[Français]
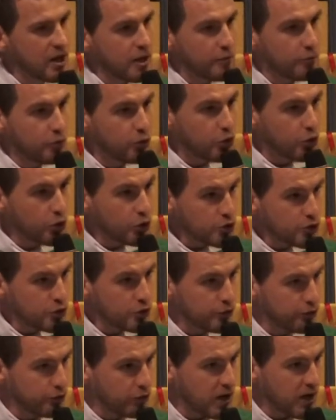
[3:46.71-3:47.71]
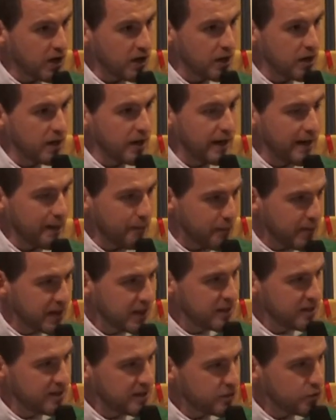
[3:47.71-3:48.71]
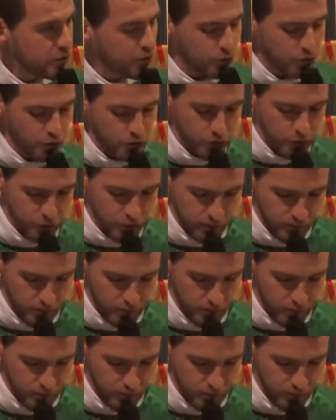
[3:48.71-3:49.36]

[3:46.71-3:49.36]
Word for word: pour recevoir la bénédiction de Dieu.